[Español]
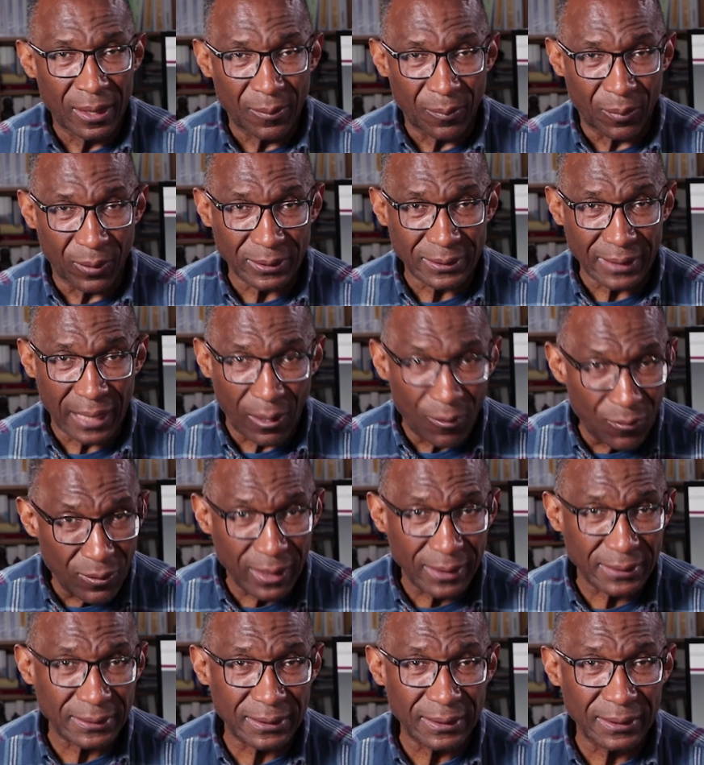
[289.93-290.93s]
pues aún
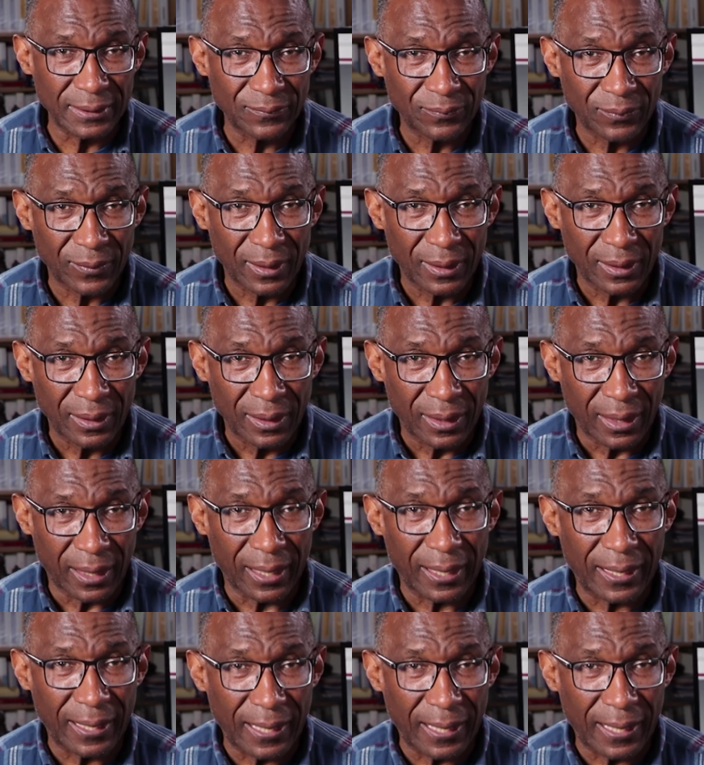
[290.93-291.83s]
así es